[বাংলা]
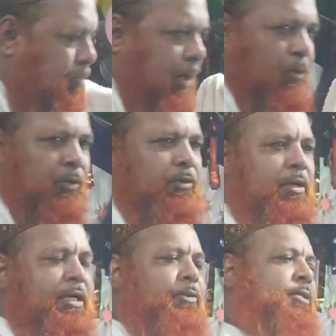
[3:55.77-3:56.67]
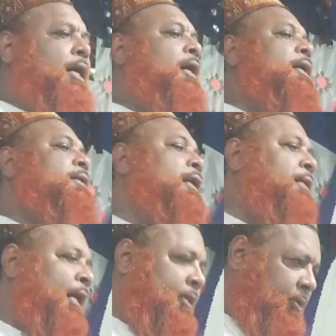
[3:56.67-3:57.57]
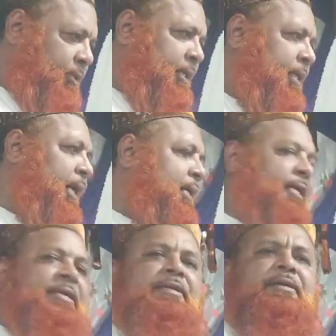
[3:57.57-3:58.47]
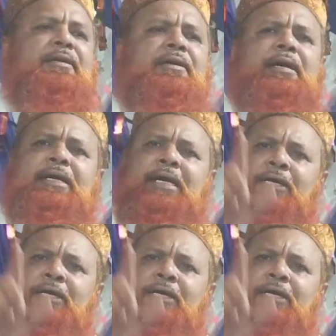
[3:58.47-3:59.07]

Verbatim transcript: বা অন্য কেউ যাকে যা দায়িত্ব দিয়ে রাখেন এই